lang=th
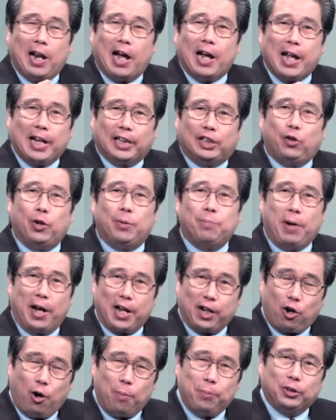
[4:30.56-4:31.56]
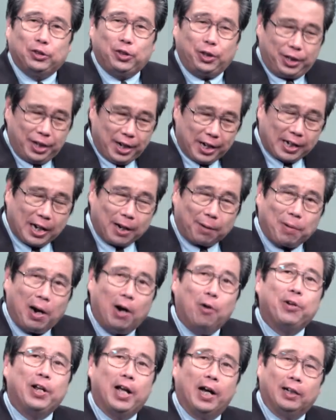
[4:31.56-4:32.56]
ลังแห่งชีวิตใหม่ของเบสิตี้ให้กับเขา
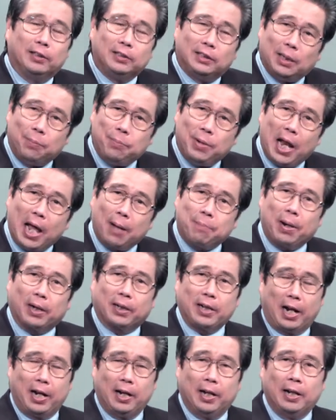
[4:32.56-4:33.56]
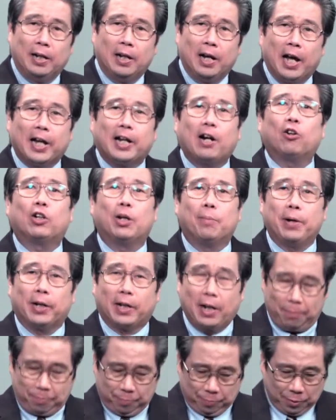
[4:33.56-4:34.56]
เนี่ยจะมีแรงผลักดันให้เขาทำไมค
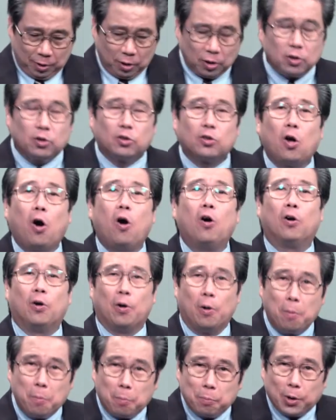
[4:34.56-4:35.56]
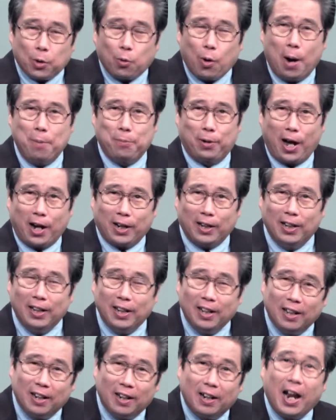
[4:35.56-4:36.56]
รับ ต้องมีความรัก
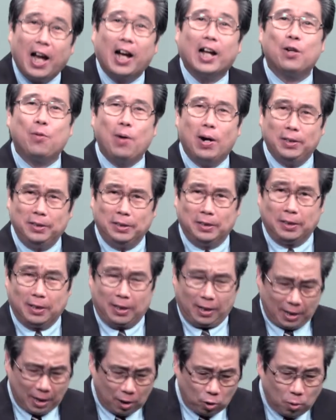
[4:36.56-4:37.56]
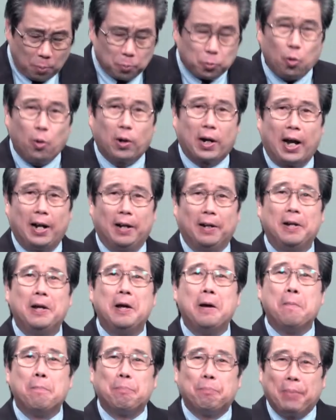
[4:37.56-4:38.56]
รักอวัยวะอื่นๆ และรวมตัวกัน
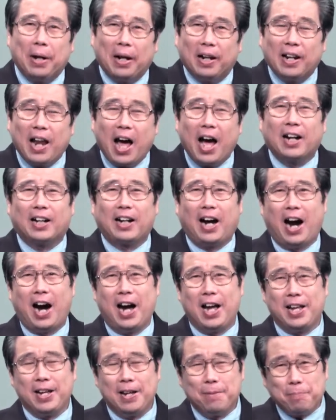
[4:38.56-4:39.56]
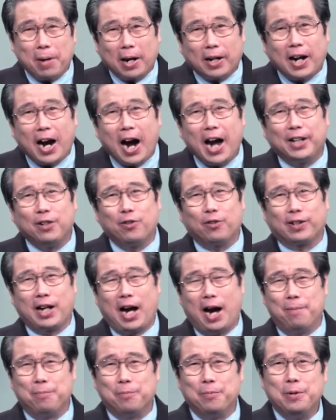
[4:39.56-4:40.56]
เป็นร่างกายพระกายที่งด
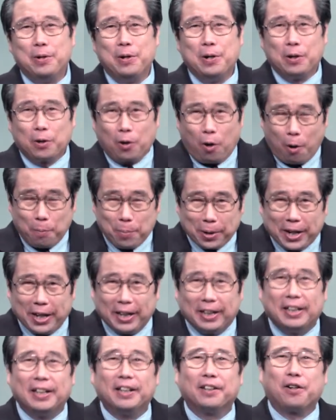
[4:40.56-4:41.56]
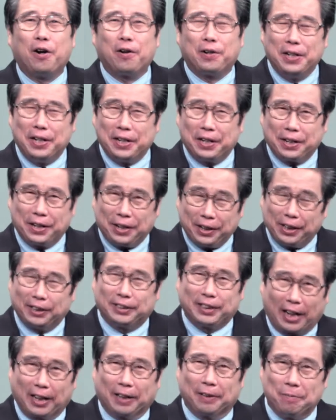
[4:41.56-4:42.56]
งามของพระคิดก็คือคิด
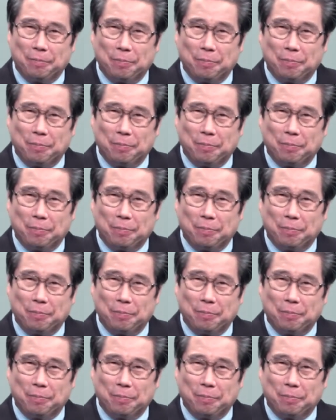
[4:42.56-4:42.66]
จักร